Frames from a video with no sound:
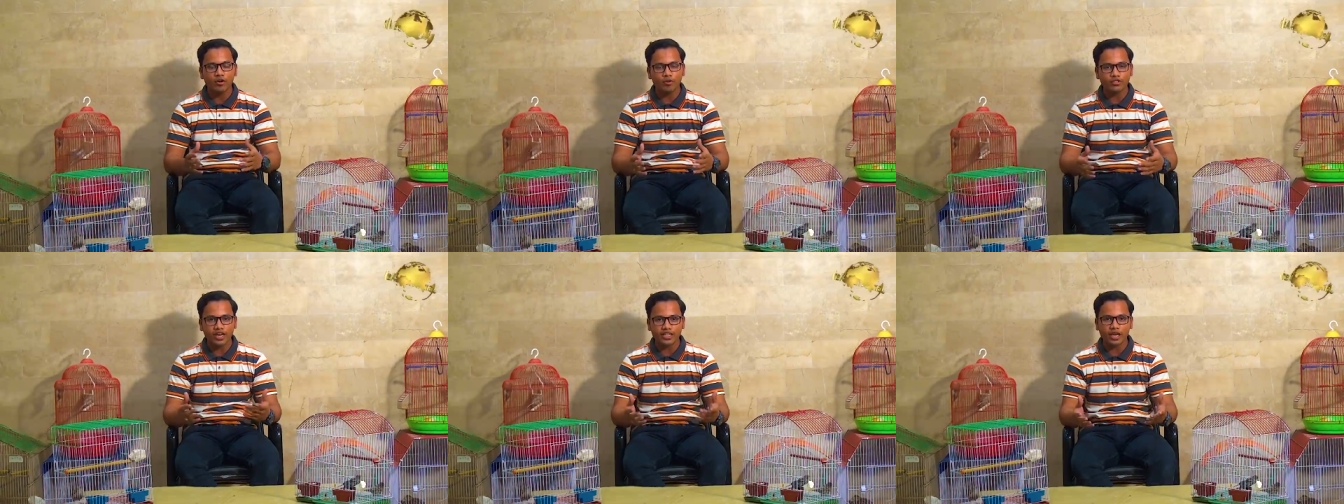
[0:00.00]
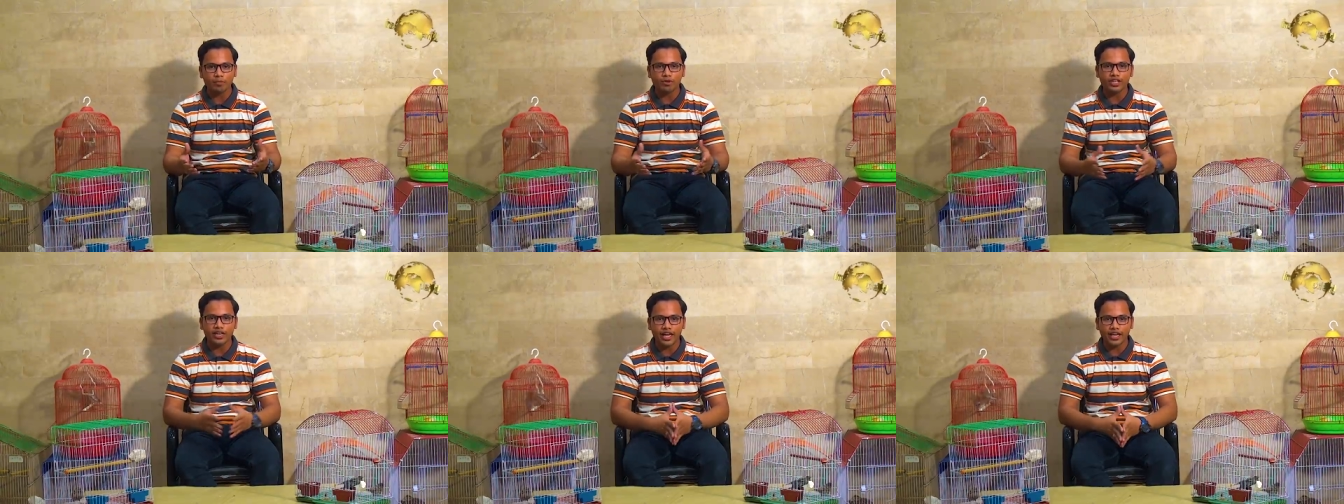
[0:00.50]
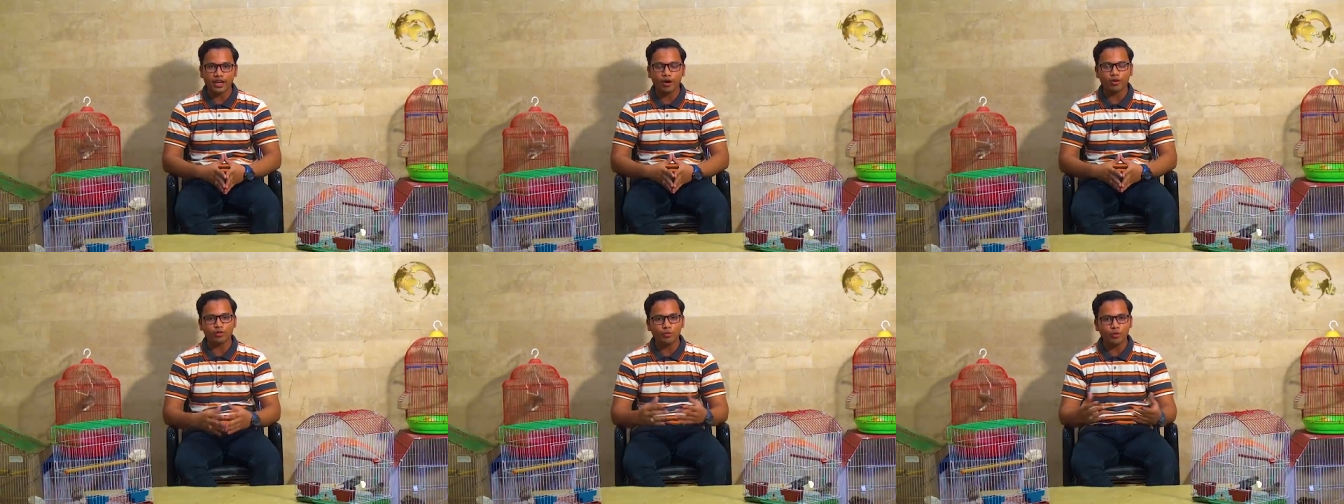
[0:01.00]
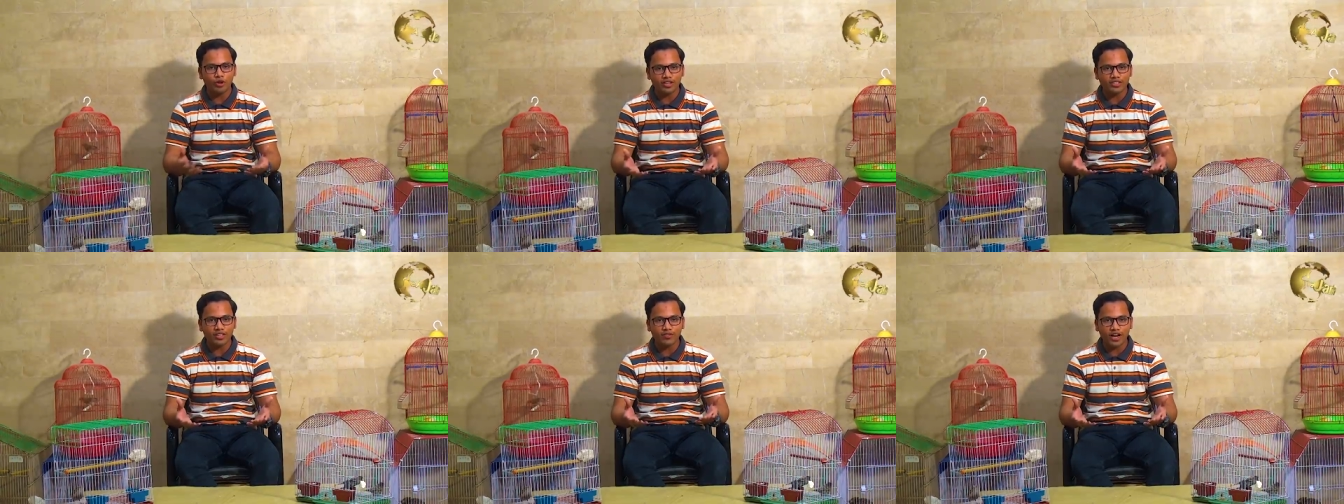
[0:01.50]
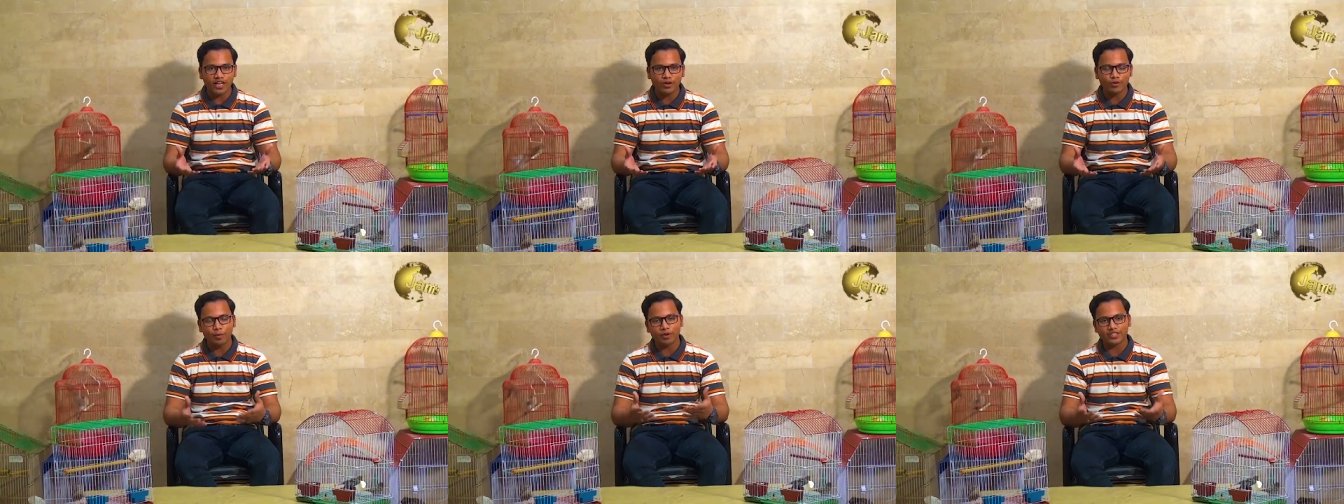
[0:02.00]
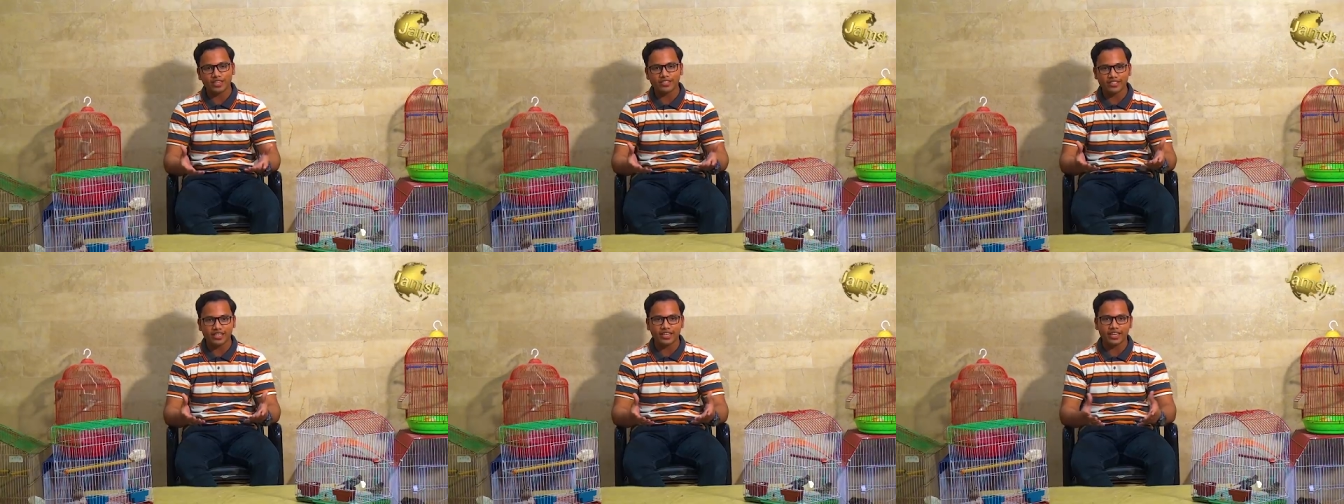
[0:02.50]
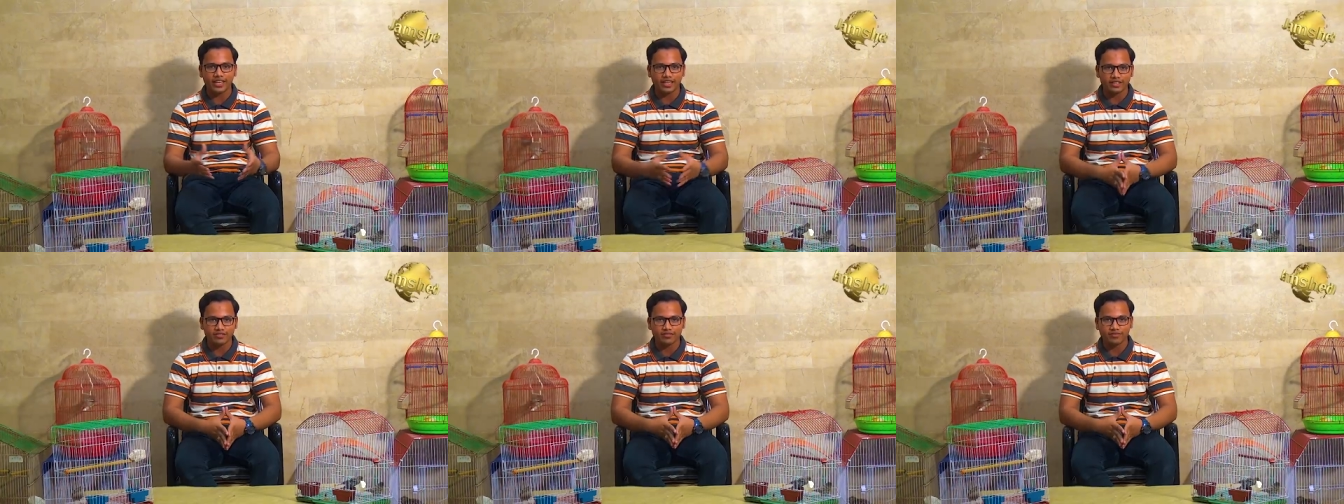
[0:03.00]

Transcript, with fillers: वो सारी आपको दिखाएंगे और जो भी उनके साथ वाक्य हैं वो आपके साथ शेयर करेंगे